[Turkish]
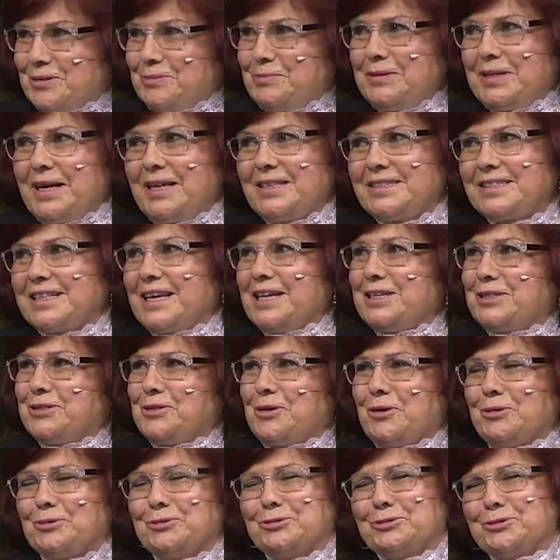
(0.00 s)
Biraz Aa. geç
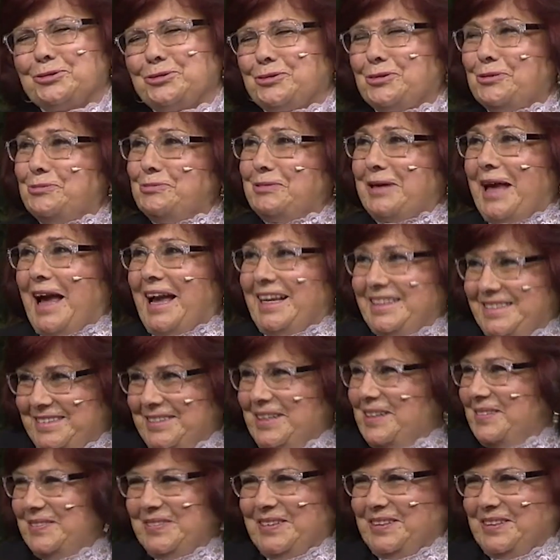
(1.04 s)
oldu uykum geldi ama.